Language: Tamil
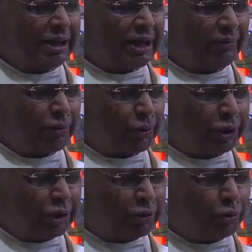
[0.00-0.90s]

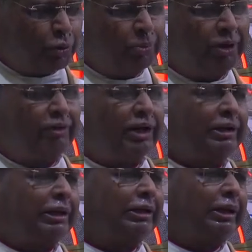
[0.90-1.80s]
அவருடைய குடும்ப
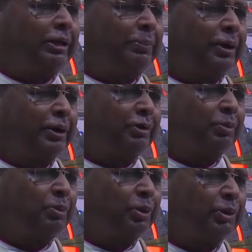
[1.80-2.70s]
வாழ்க்கையிலே
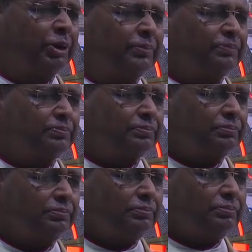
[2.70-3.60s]
பார்க்கும் பொழுது
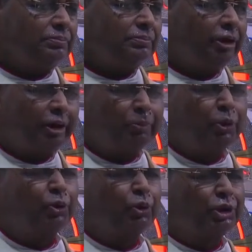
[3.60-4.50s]

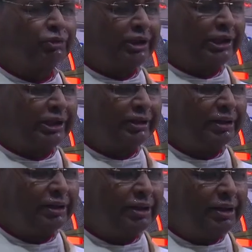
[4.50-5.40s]
அன்புக்குரியவர்களே
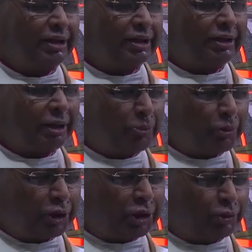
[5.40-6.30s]

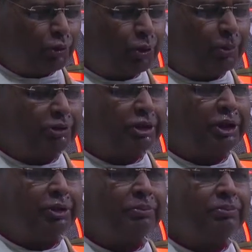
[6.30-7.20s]
நம்முடைய
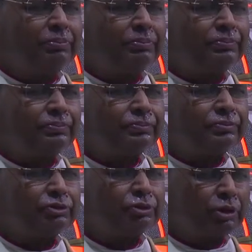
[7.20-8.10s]
குடும்பத்தையும்
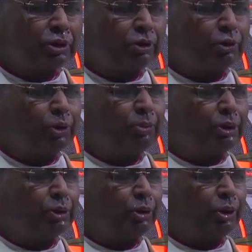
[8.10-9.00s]
திரு
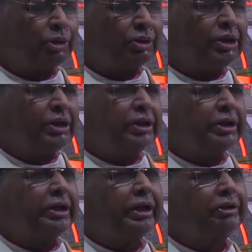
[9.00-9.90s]
குடும்பத்தோடு
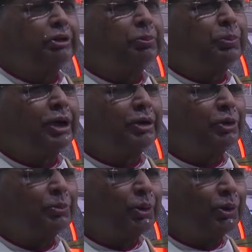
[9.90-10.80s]
இணைத்து
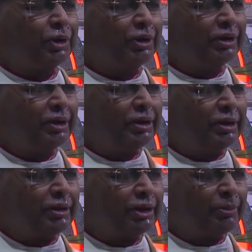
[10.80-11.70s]
பார்க்கும் பொழுது
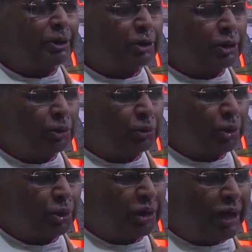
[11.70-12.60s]
நமக்கு
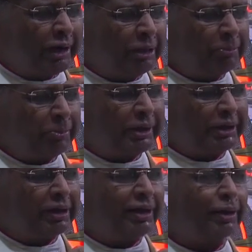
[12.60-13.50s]
ஒரு
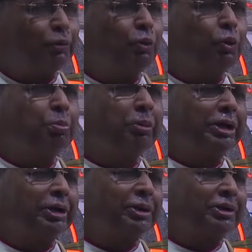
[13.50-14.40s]
அடிப்படையான உண்மை
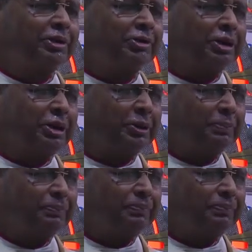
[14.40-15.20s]
நமக்கு தெரியும்